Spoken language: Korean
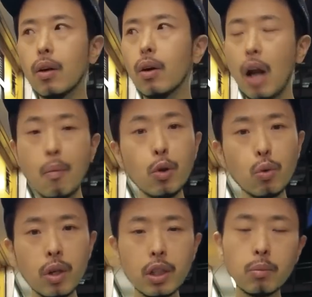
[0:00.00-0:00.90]
라면
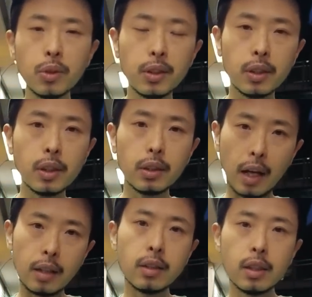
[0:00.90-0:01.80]
좋아하시는 분들은
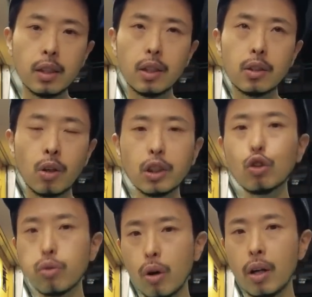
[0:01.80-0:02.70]
다들 성지
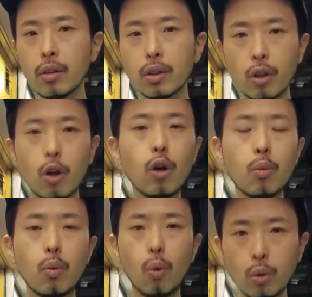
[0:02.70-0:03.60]
투어 하는
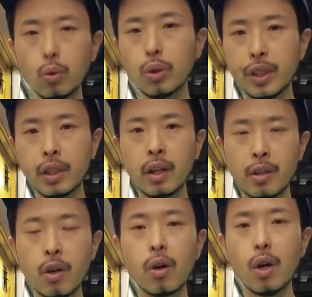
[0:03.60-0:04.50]
것처럼 오는
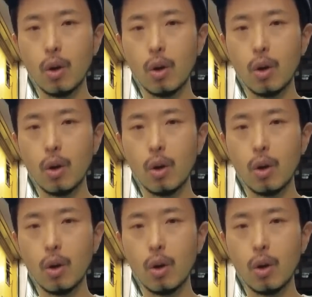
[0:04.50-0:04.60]
곳이니까요.